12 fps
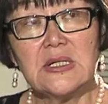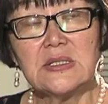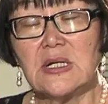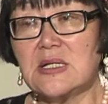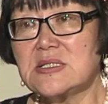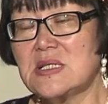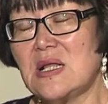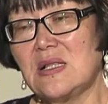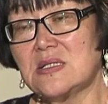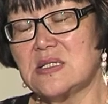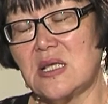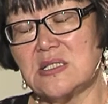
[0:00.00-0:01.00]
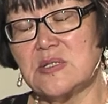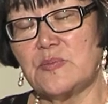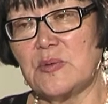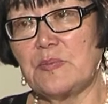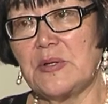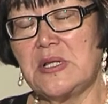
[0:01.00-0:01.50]
это касалось, я
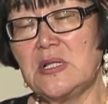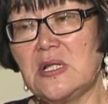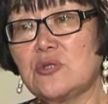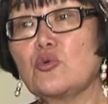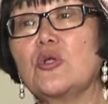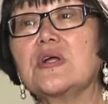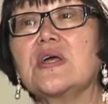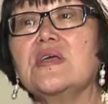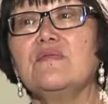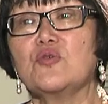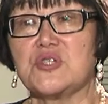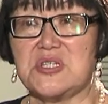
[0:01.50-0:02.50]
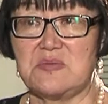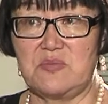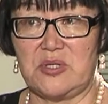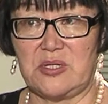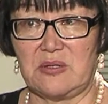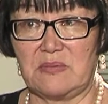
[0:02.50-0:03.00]
теперь поняла, только его
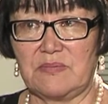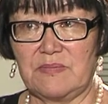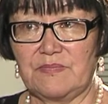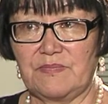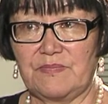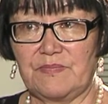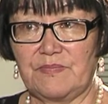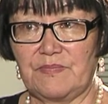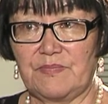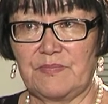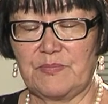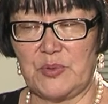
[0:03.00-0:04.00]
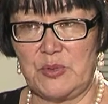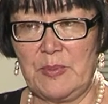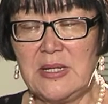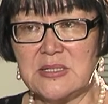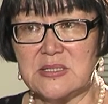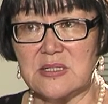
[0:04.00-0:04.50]
семьи.
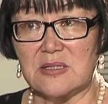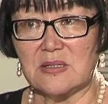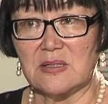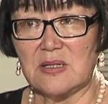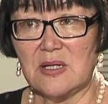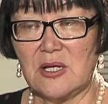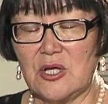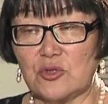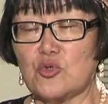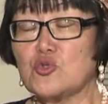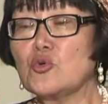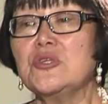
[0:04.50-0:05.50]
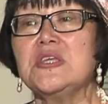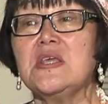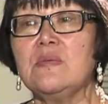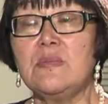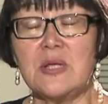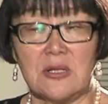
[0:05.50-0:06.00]
Понимаете? То есть он
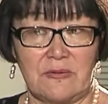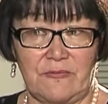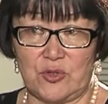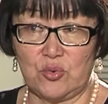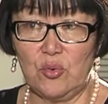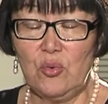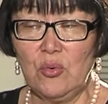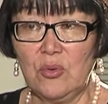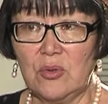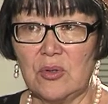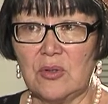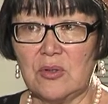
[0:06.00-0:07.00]
не имел в виду